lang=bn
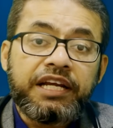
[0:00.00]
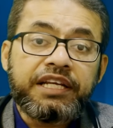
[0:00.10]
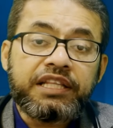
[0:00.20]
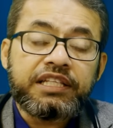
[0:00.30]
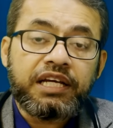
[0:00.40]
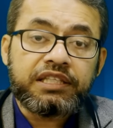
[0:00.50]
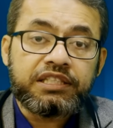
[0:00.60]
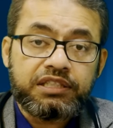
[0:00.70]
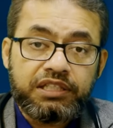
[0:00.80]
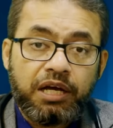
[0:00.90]
এটাতে
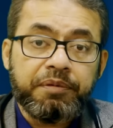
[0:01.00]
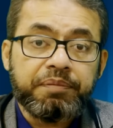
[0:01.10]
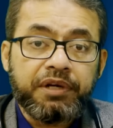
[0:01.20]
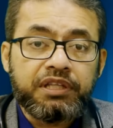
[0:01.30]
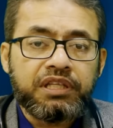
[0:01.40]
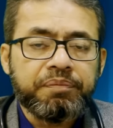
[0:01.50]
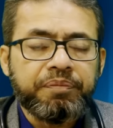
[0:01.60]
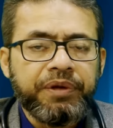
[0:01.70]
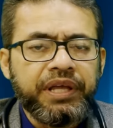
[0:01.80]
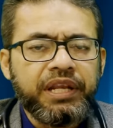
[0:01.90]
থাকতেছে ডাবের পানিতে
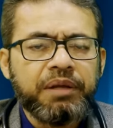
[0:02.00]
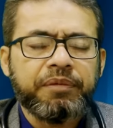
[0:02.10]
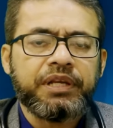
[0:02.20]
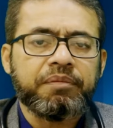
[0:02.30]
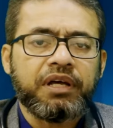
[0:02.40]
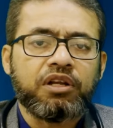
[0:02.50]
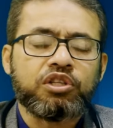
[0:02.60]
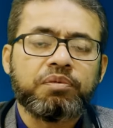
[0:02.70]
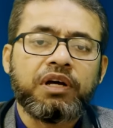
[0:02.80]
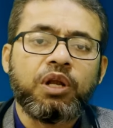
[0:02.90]
ভেরি মিনিমাল
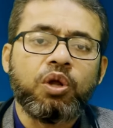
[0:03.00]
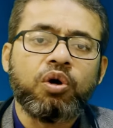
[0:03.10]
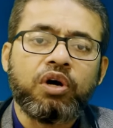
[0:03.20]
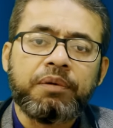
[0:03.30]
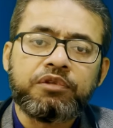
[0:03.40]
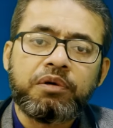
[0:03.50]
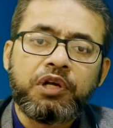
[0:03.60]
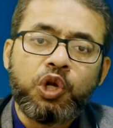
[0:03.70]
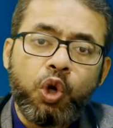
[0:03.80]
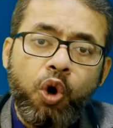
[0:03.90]
অথবা লো অথবা
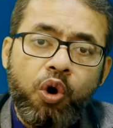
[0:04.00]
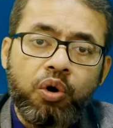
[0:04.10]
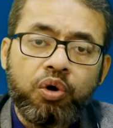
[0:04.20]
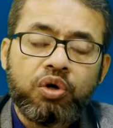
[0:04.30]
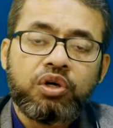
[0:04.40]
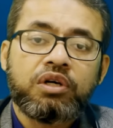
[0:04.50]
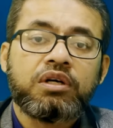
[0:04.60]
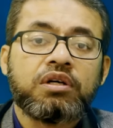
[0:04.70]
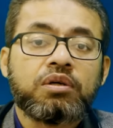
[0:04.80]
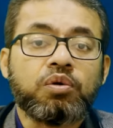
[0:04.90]
নো
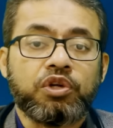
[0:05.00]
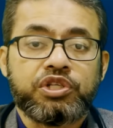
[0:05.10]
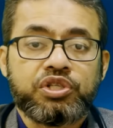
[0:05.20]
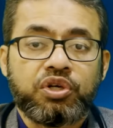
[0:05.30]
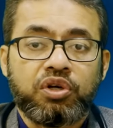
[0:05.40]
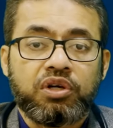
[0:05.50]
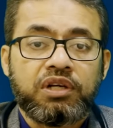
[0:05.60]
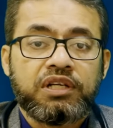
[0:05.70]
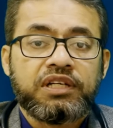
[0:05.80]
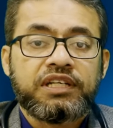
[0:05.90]
কোলেস্টেরল
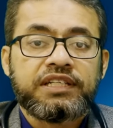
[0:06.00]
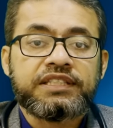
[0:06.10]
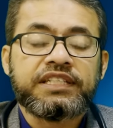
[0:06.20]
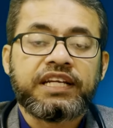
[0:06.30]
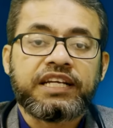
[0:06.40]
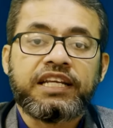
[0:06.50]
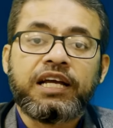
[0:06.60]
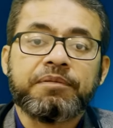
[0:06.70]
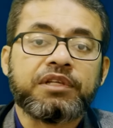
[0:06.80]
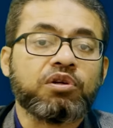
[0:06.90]
যেটা খেলে
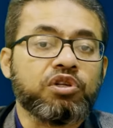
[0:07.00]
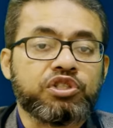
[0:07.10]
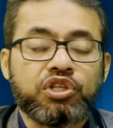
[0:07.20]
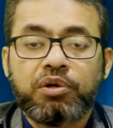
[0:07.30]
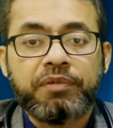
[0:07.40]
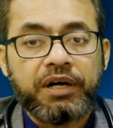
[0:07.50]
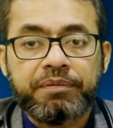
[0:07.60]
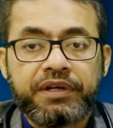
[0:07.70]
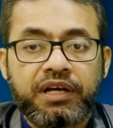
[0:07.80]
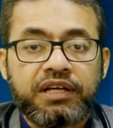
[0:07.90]
আমাদের কোলেস্টেরল
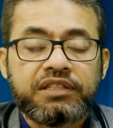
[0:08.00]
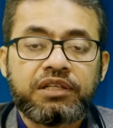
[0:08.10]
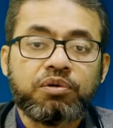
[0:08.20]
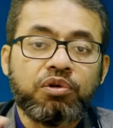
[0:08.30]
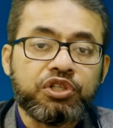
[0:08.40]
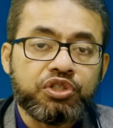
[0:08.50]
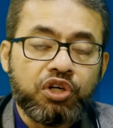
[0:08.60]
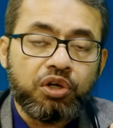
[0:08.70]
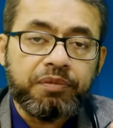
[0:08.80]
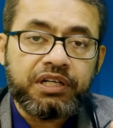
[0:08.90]
বাড়বে না
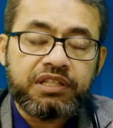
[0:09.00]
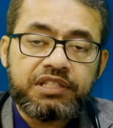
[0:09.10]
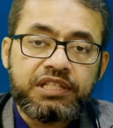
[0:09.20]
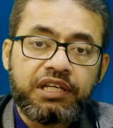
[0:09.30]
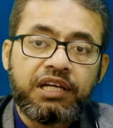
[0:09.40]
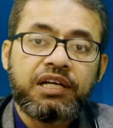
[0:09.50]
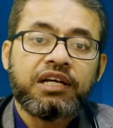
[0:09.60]
কোলেস্টেরলও বাড়তেছে না